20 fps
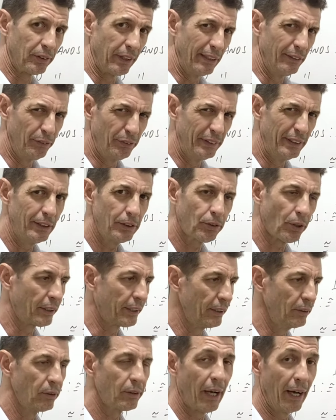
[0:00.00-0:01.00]
Tem vídeo
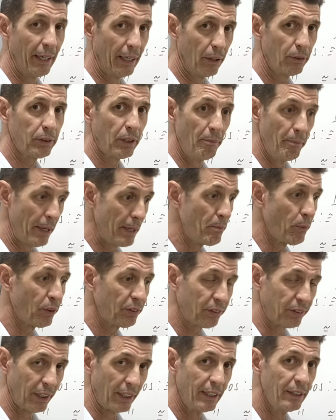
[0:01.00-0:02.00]
aqui no canal também
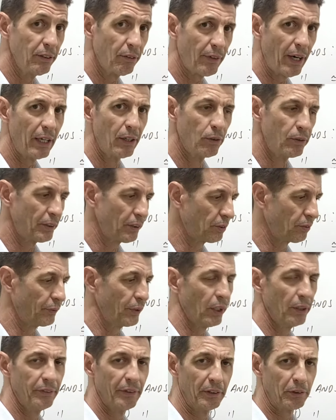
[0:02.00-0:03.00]
mostrando valores de
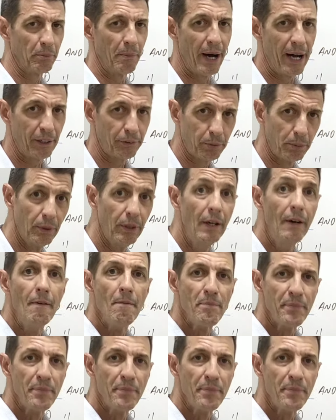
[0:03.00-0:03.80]
VO2 máximo